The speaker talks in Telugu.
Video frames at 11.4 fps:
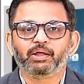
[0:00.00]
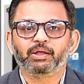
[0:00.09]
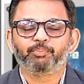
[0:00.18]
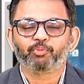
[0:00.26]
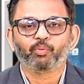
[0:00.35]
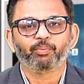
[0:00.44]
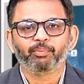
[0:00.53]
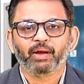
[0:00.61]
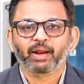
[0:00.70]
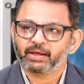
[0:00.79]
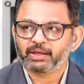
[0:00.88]
ఇప్పుడు
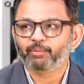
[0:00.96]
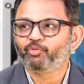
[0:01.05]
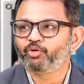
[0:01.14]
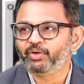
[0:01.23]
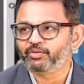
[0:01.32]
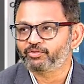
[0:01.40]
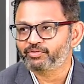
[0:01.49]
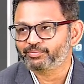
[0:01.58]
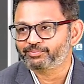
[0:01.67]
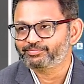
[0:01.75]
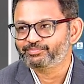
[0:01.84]
నెలకే మూడు వేలు చూస్తాం